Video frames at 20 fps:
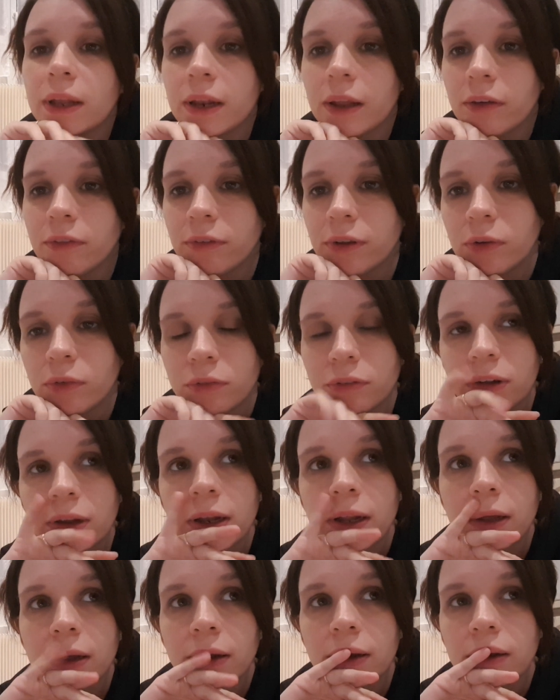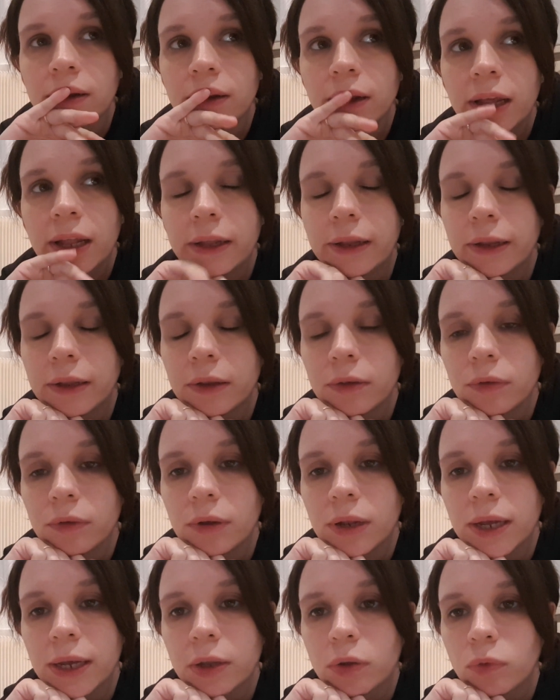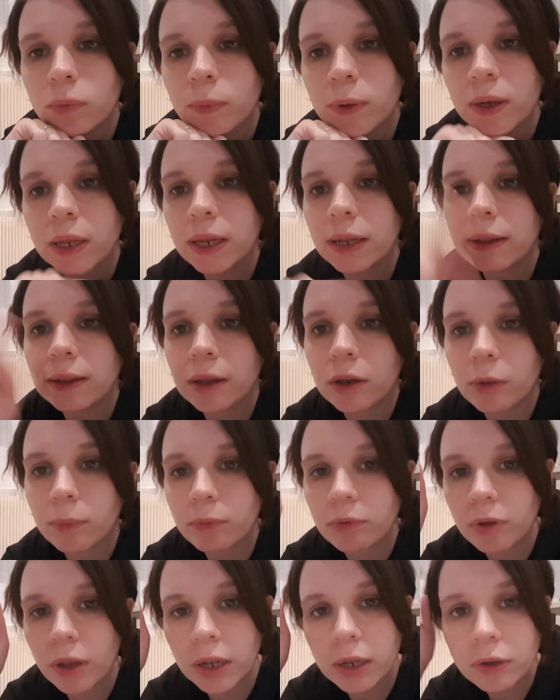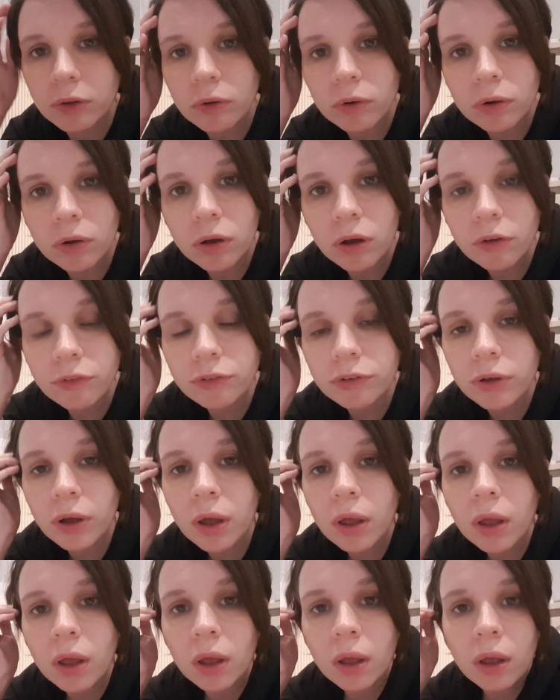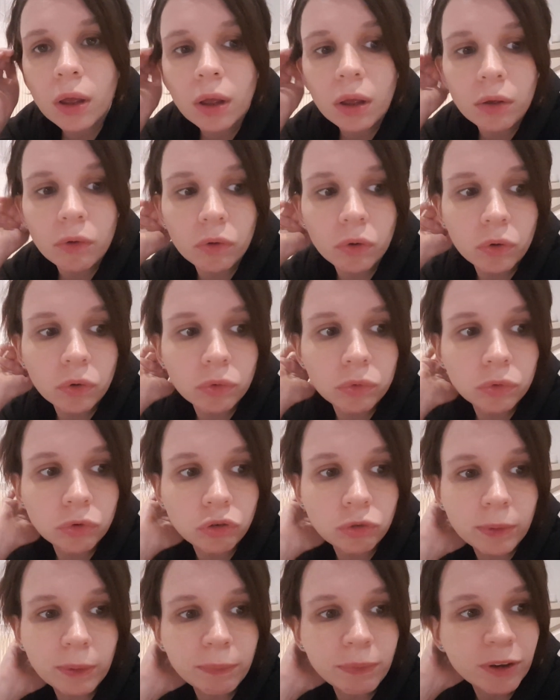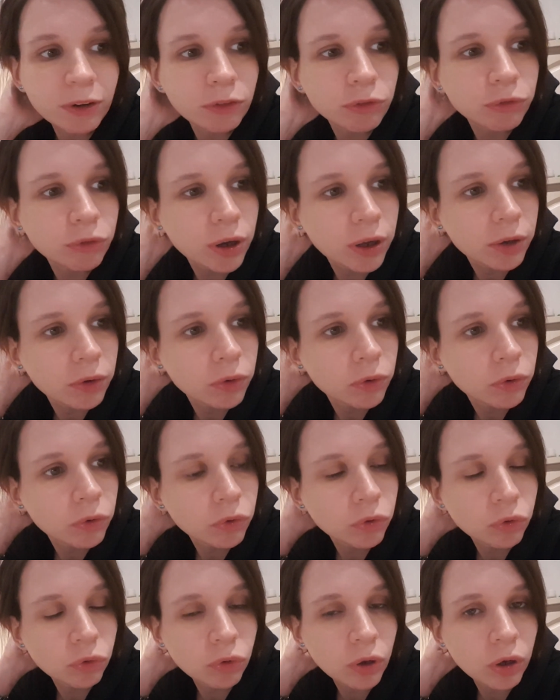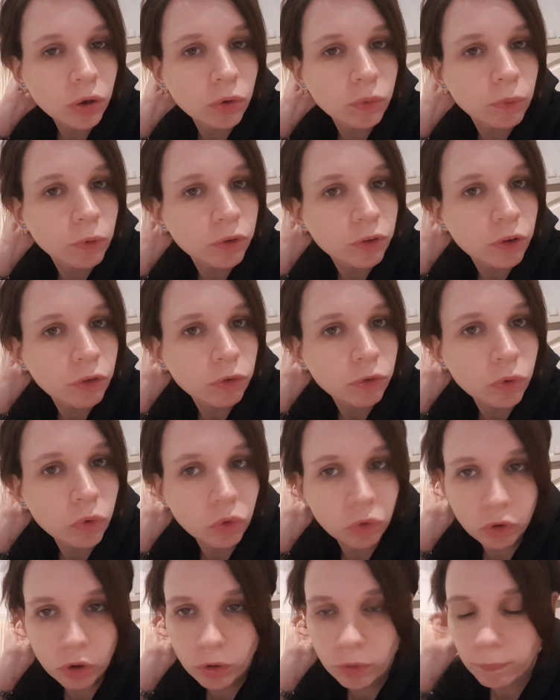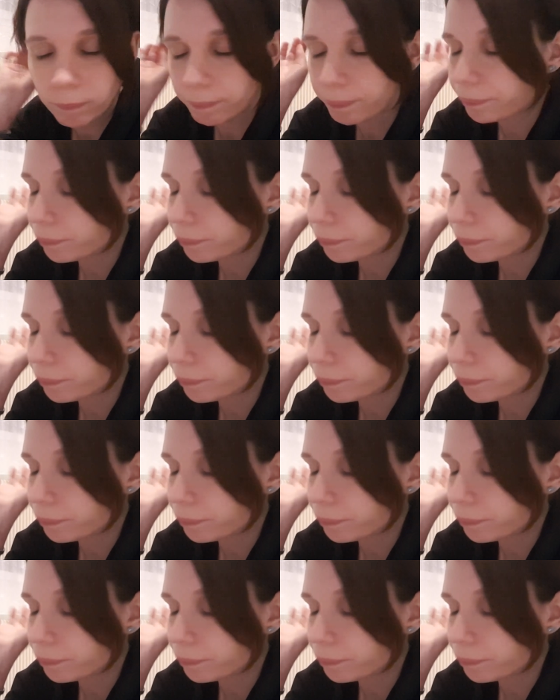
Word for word: à laver. On va la, aller euh, la récupérer là tout à l'heure parce qu'elle est dans le coffre. Euh, j'aimerais bien voir ce soir comment ça fonctionne.